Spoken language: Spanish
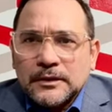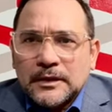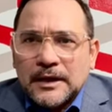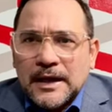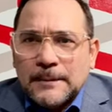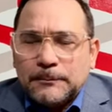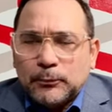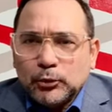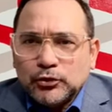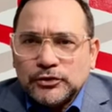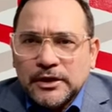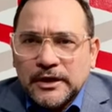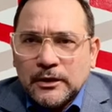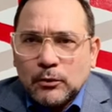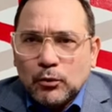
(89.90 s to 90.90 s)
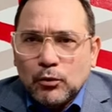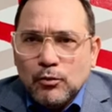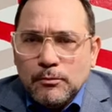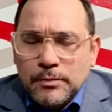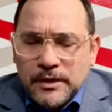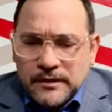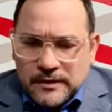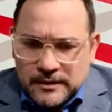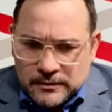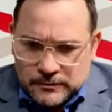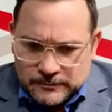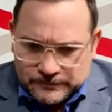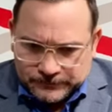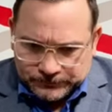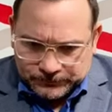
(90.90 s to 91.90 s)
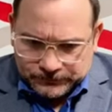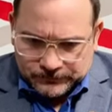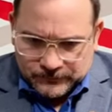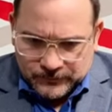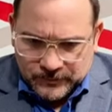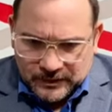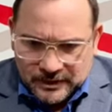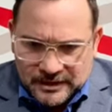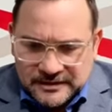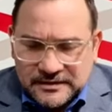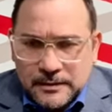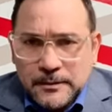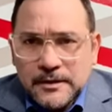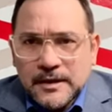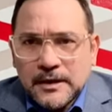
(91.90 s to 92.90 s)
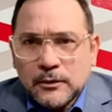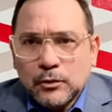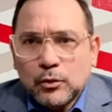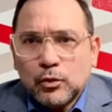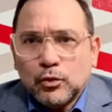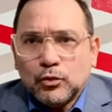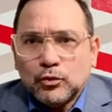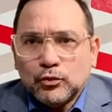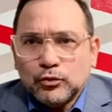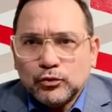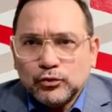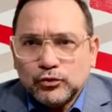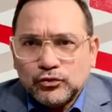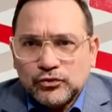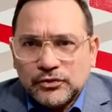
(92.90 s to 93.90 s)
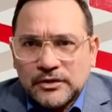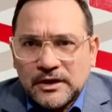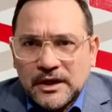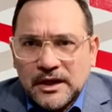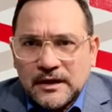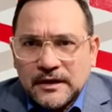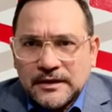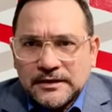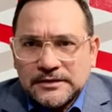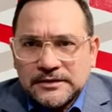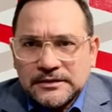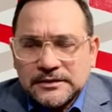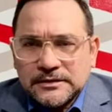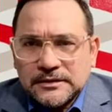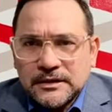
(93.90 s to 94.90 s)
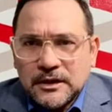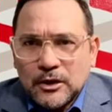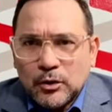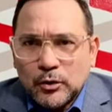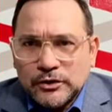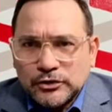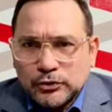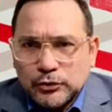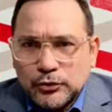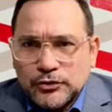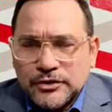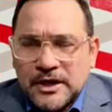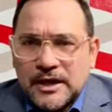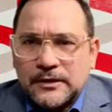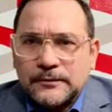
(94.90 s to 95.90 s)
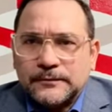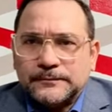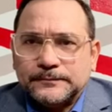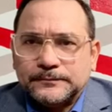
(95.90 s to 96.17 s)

le puse un video. Ese video ustedes lo escucharon.